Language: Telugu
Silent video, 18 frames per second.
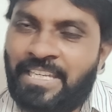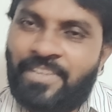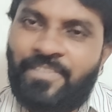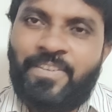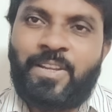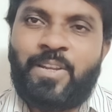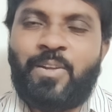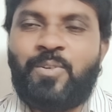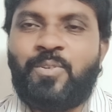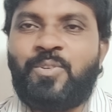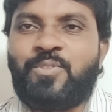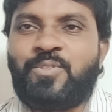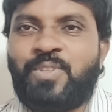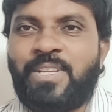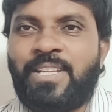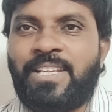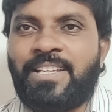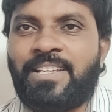టీవీలో
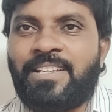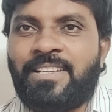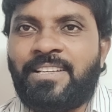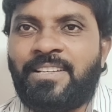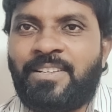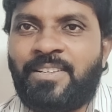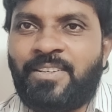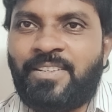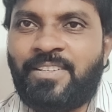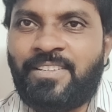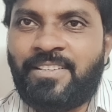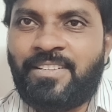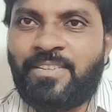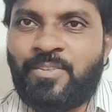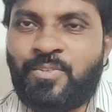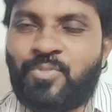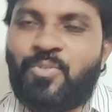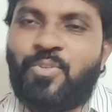కూర్చొని
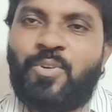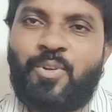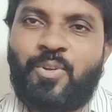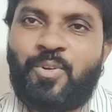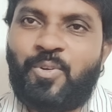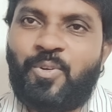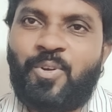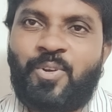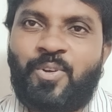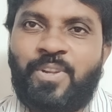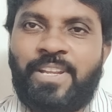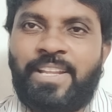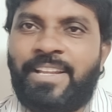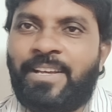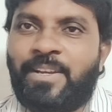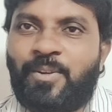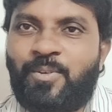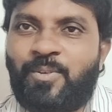సూట్లు కోట్లు
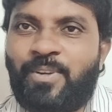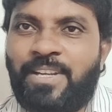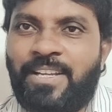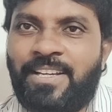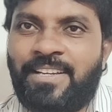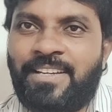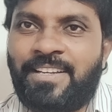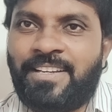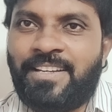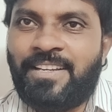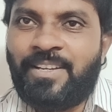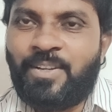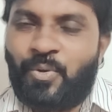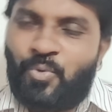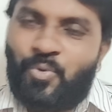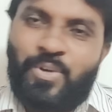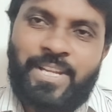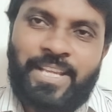నలగకుండా
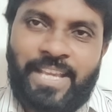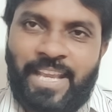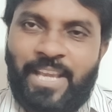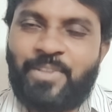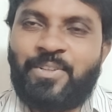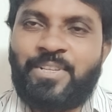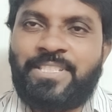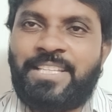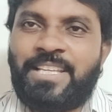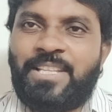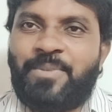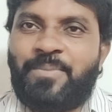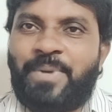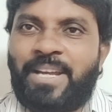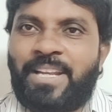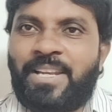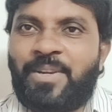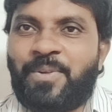నోటికి ఏది వస్తే అది
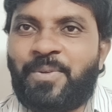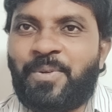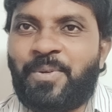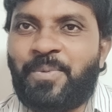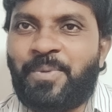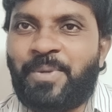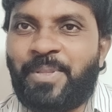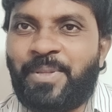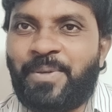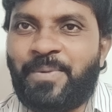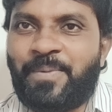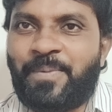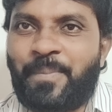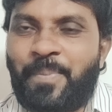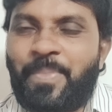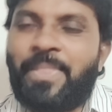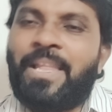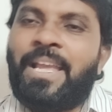మాట్లాడుకుంటూ పోదాం
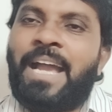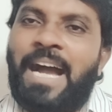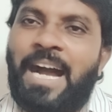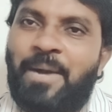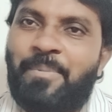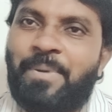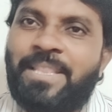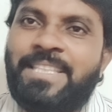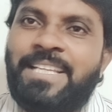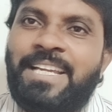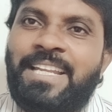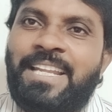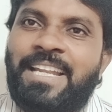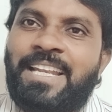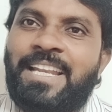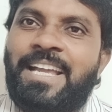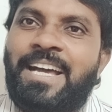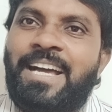అబద్ధాన్ని
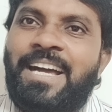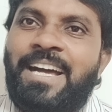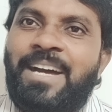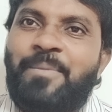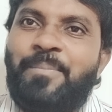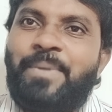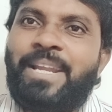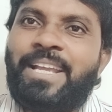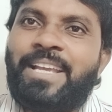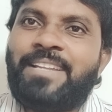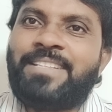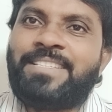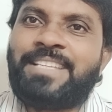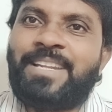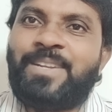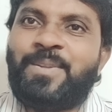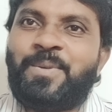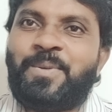అట్లా మరకలు
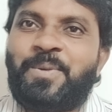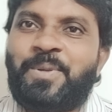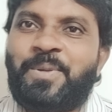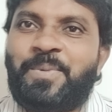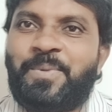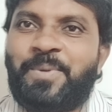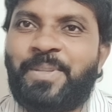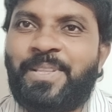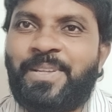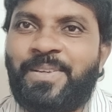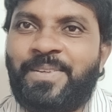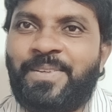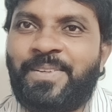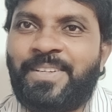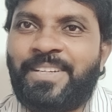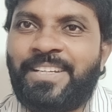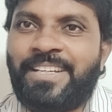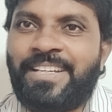చల్లుకుంటూ పోదాం
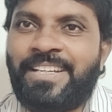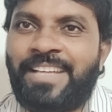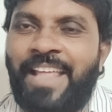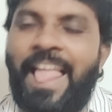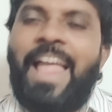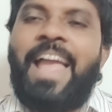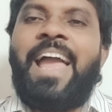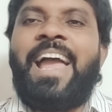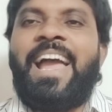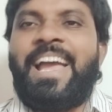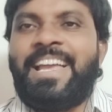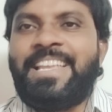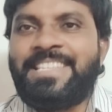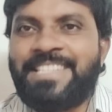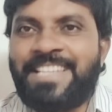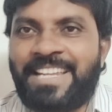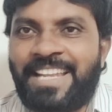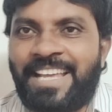
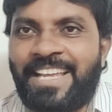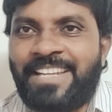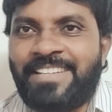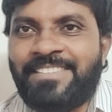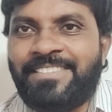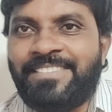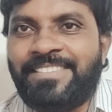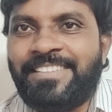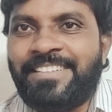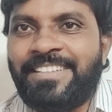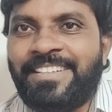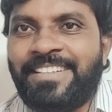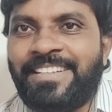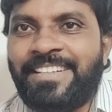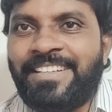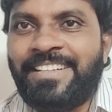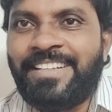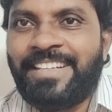జనాలు
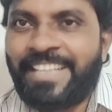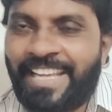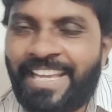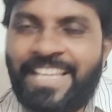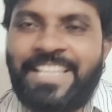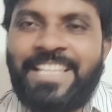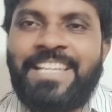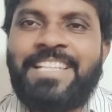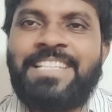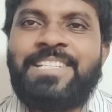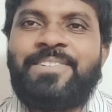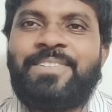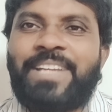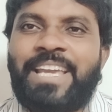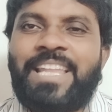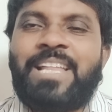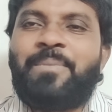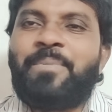ఏది నిజం
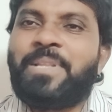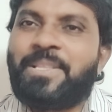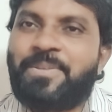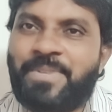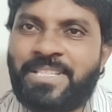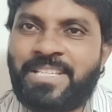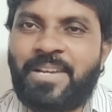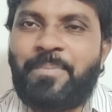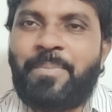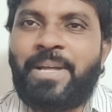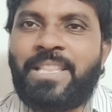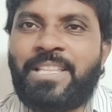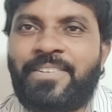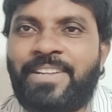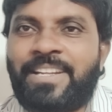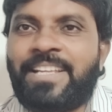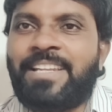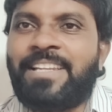ఏది అబద్ధం అని చెప్పంత
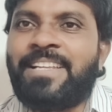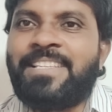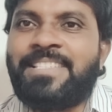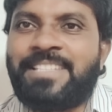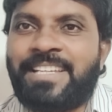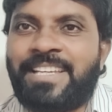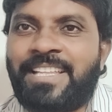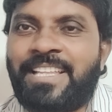వాళ్ళకి రీచ్